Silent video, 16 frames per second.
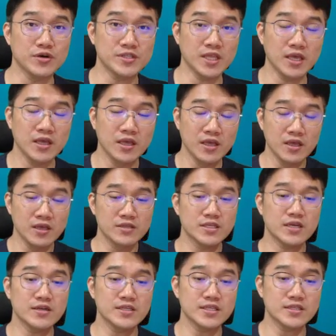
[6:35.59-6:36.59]
근데
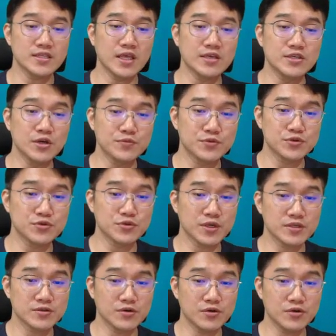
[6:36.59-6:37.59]
제가 이제 대기업
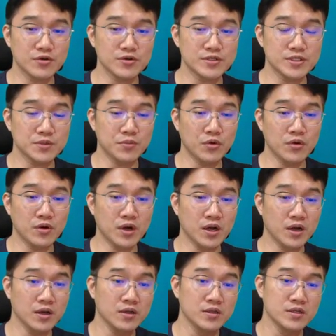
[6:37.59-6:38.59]
쪽에서 이제
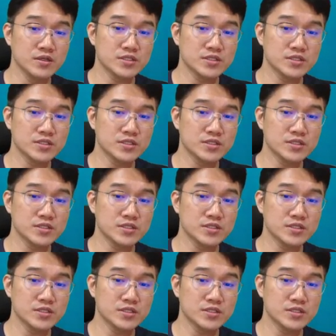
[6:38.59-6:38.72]
뭔가